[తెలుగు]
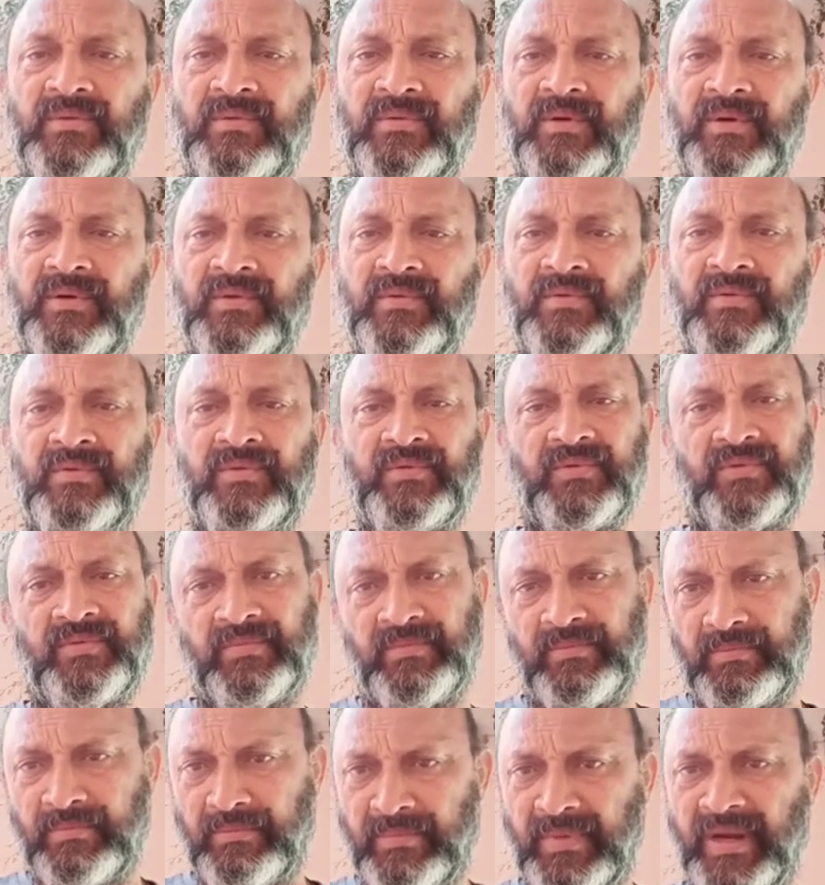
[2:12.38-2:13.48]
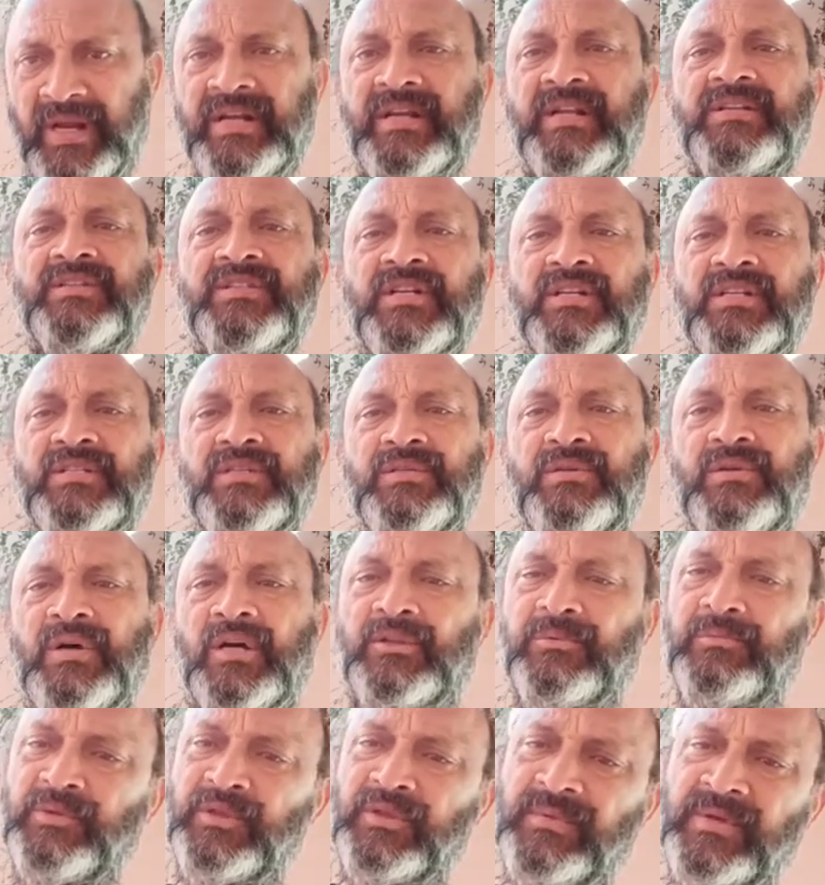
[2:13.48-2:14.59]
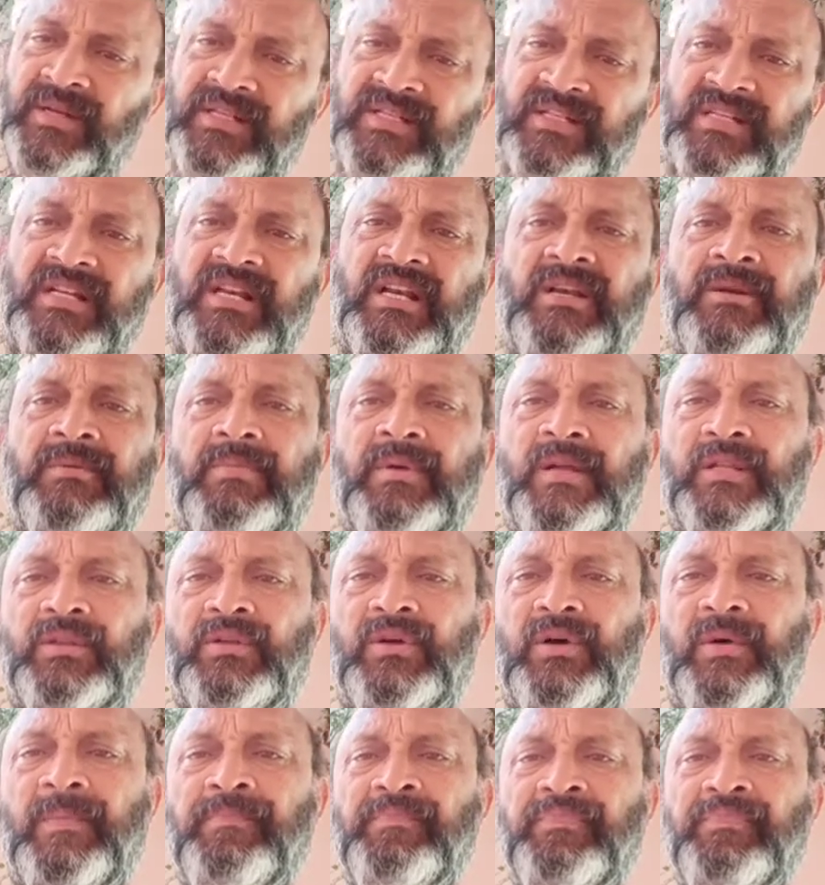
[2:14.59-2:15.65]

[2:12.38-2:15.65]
నువ్వు మెయింటైన్ చేస్తూ అద్భుతమైన స్క్రీన్ ప్లేతో